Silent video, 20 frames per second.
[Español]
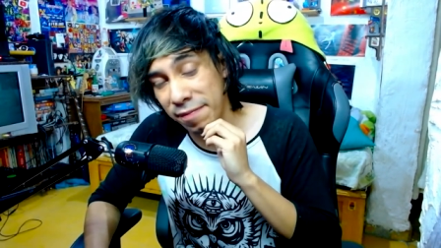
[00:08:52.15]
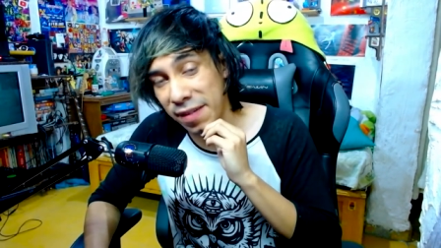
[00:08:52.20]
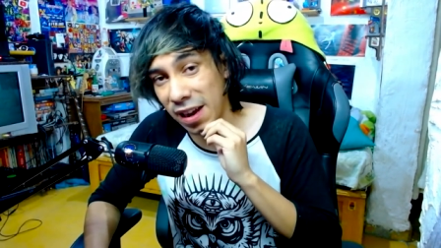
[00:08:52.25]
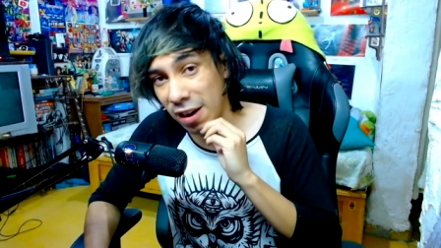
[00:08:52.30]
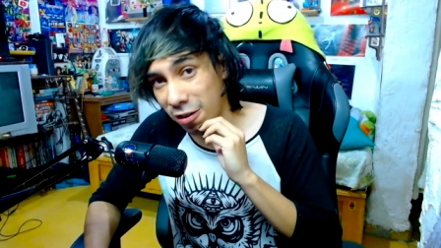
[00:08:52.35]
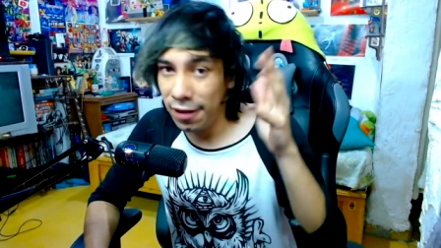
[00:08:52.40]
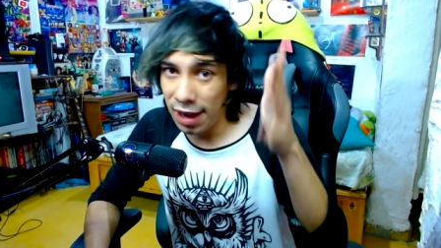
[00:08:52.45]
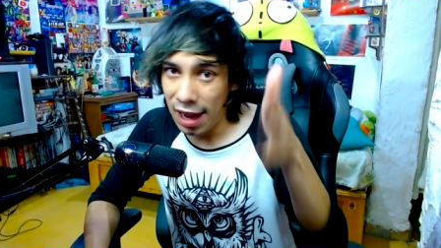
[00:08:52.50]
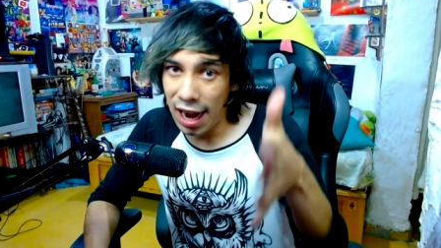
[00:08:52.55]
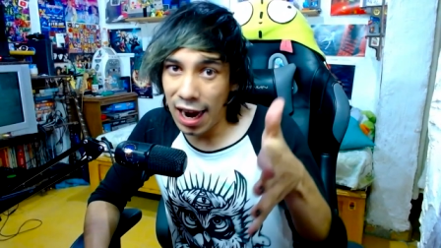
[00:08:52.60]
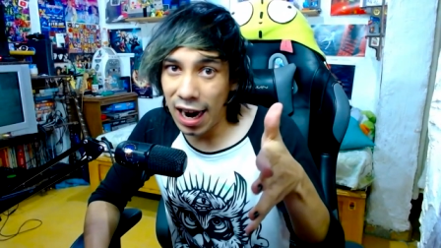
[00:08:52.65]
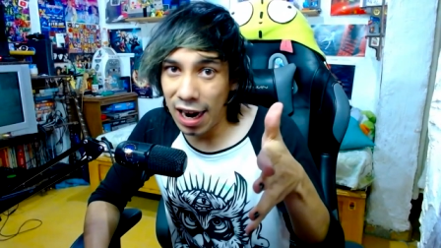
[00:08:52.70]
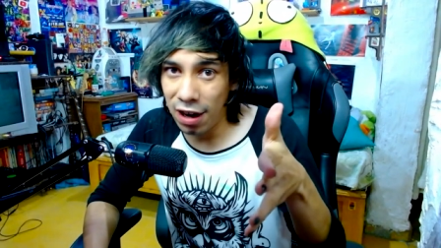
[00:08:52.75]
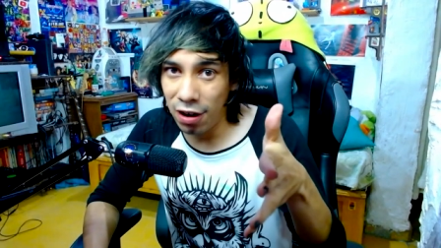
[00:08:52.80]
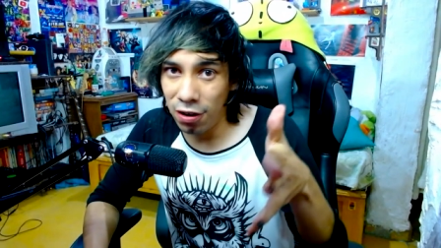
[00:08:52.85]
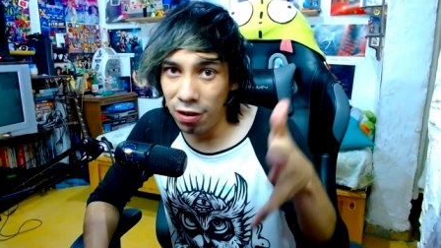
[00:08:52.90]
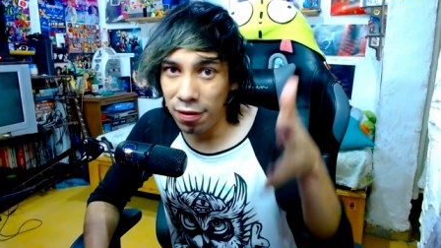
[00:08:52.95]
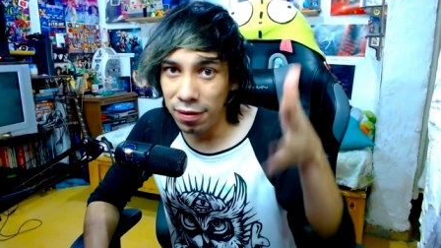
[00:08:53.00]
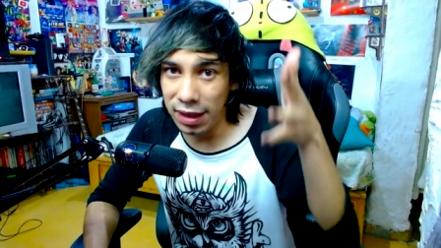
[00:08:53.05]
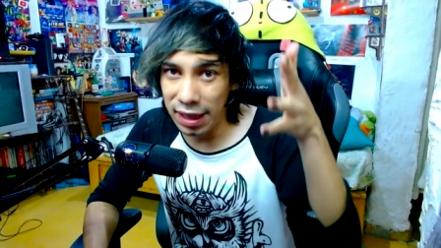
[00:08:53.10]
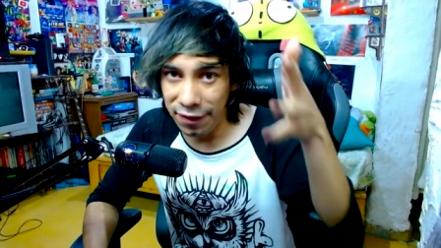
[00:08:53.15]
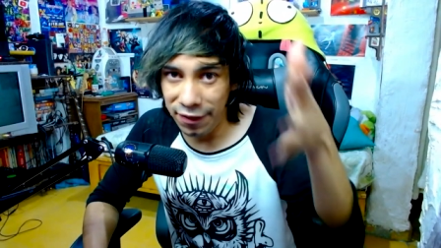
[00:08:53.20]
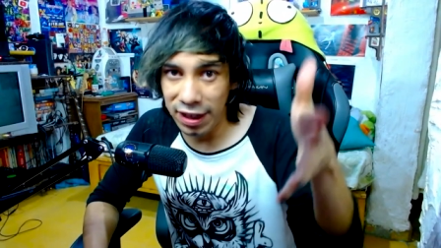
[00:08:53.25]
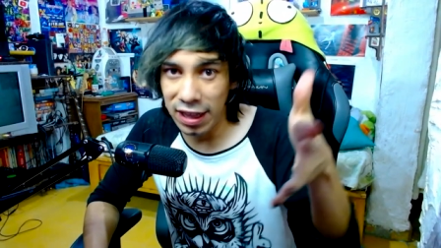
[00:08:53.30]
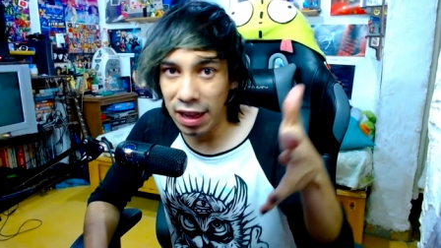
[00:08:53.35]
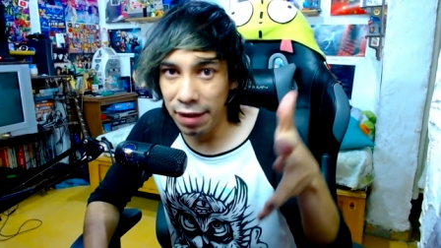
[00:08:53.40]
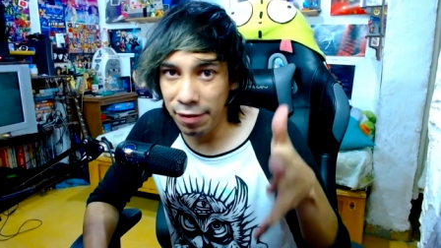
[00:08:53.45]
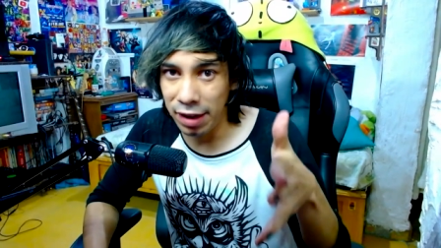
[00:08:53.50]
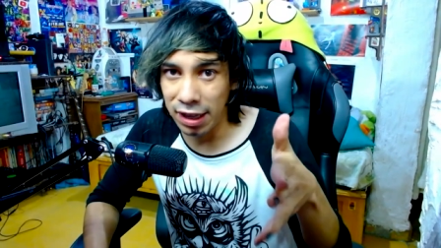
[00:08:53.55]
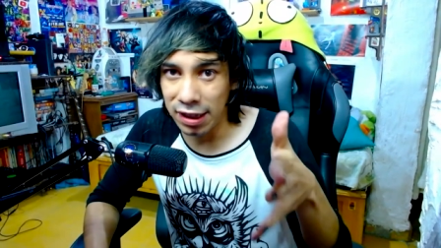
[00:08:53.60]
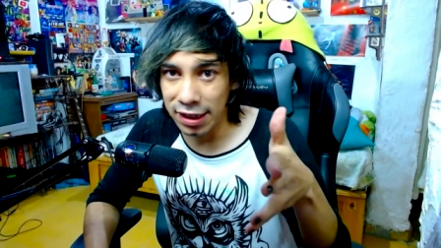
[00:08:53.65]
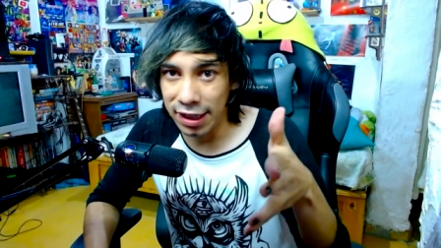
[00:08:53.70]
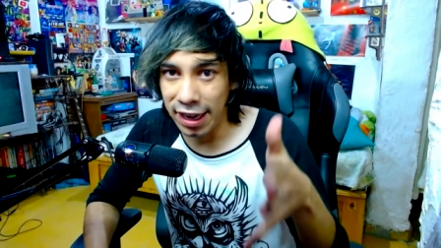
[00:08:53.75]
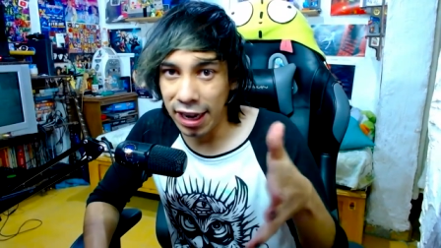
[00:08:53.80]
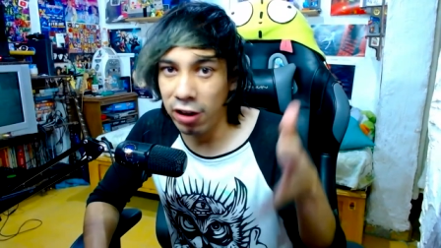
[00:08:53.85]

pero háganlo debidamente.